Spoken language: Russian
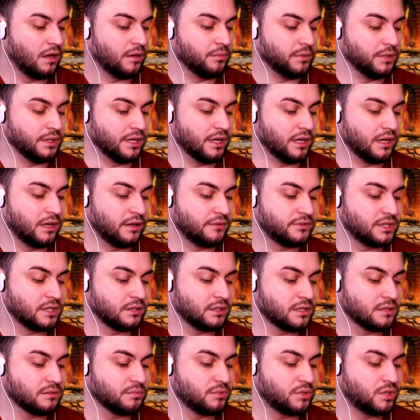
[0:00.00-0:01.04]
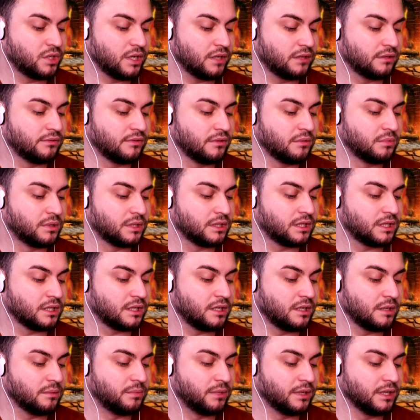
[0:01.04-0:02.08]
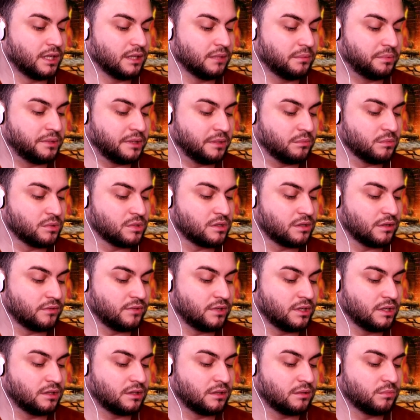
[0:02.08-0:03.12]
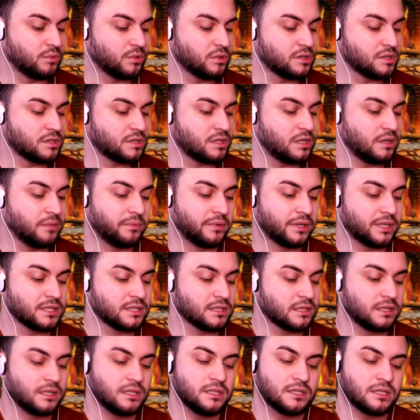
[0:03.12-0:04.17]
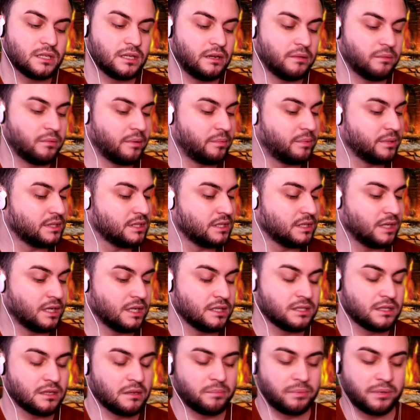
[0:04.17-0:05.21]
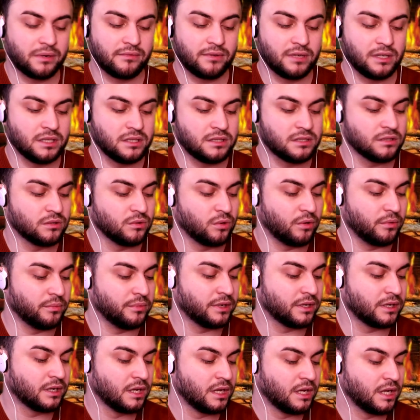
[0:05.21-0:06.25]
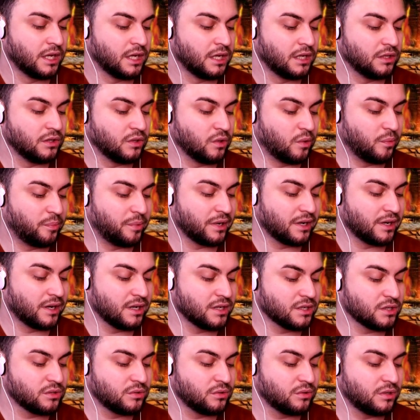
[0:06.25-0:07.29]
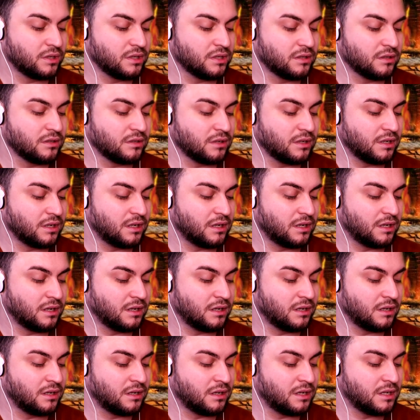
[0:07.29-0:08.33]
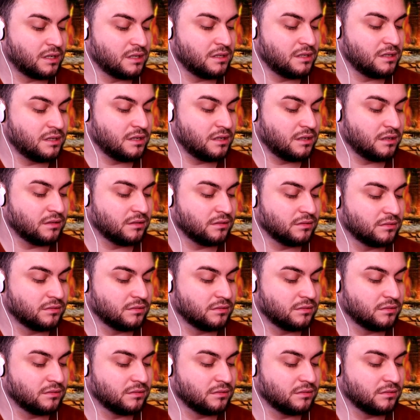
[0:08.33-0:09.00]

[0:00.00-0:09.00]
Меня всегда смущает выбор таких баллад, потому что в них ты можешь либо раскрыться, либо потеряться и провалить номер. Но пока что а, а они